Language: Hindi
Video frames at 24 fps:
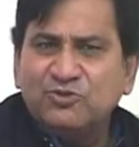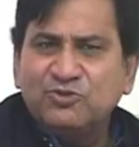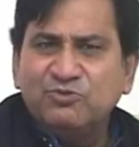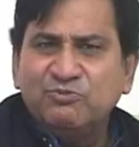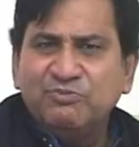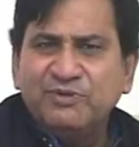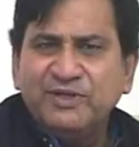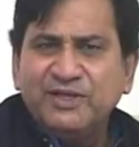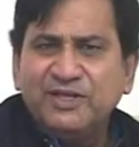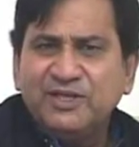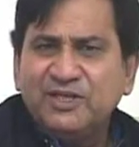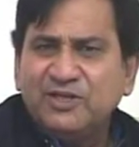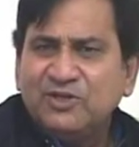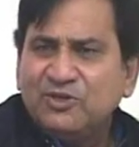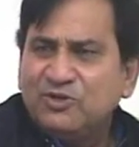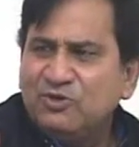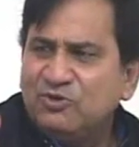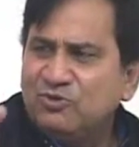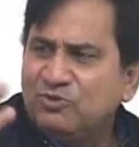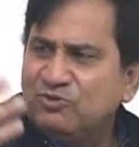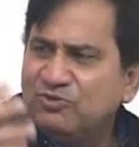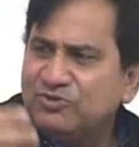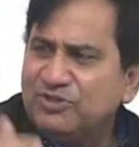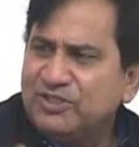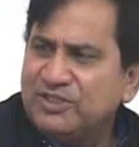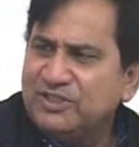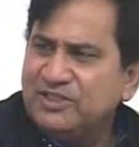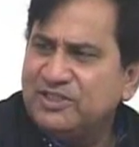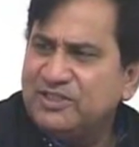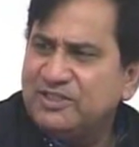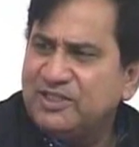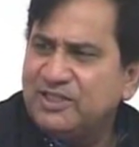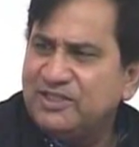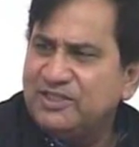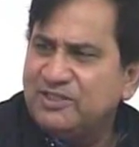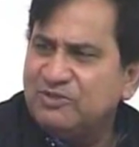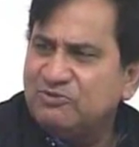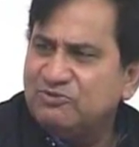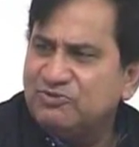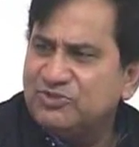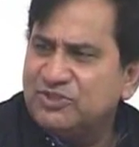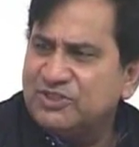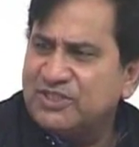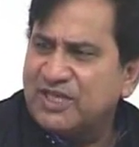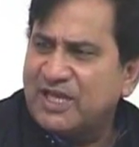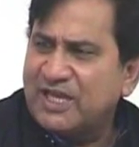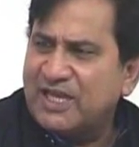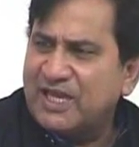जगहों में लोगों ने निर्दलीय को
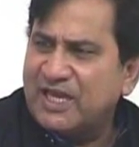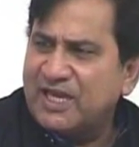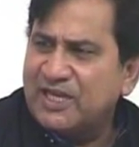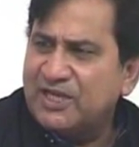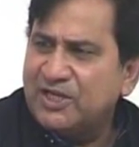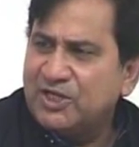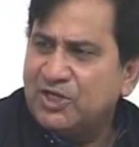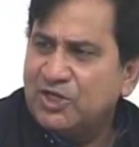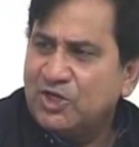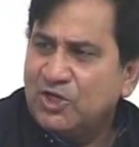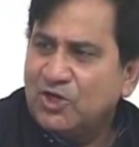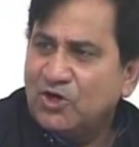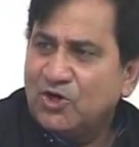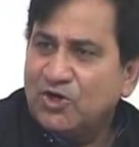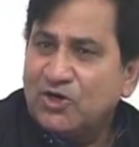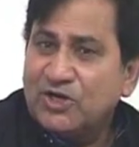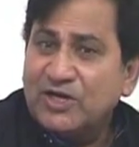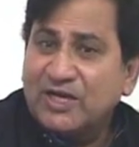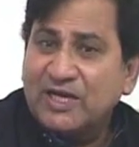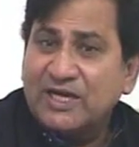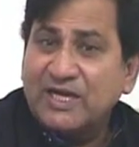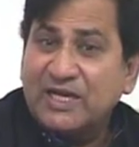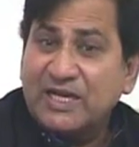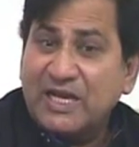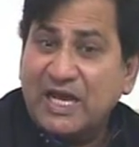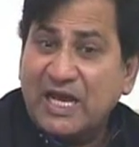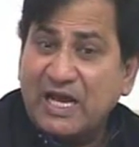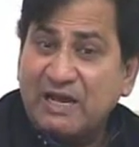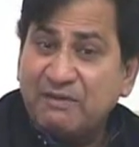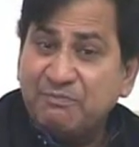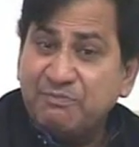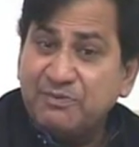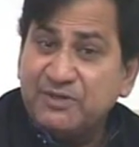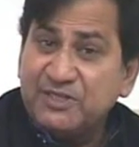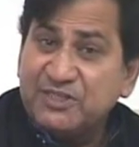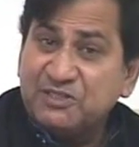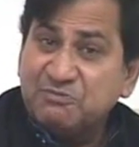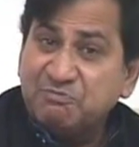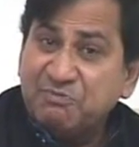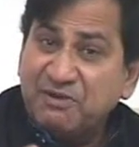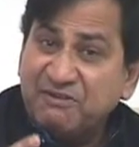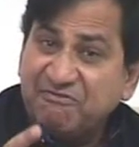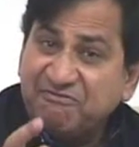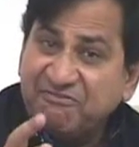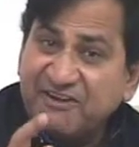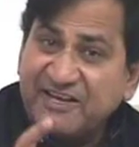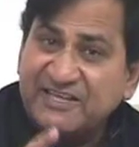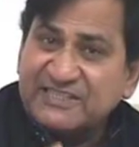जिताया है और अगर आप इस
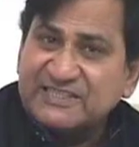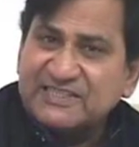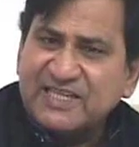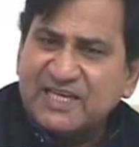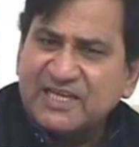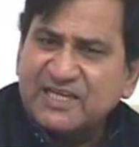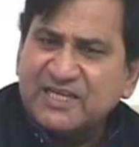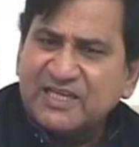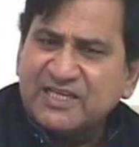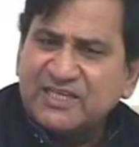पर फैसला